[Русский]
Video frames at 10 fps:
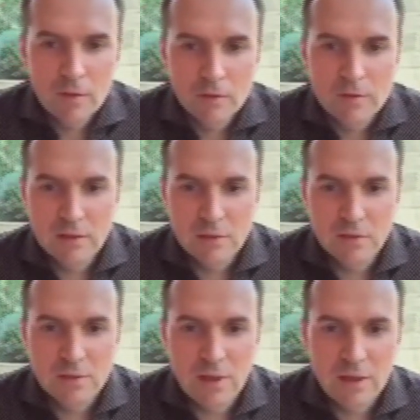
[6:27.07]
в
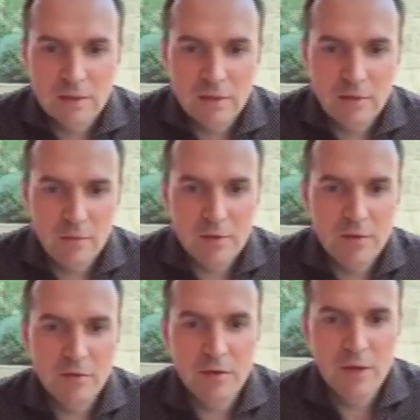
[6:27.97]
следственном изоляторе
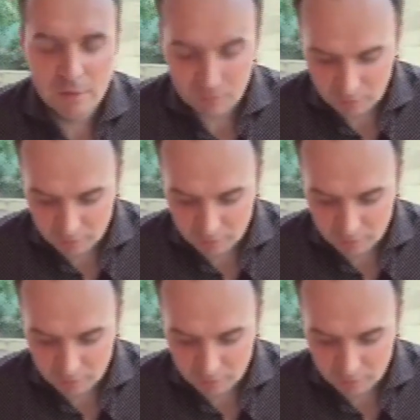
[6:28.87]
вместе взятый.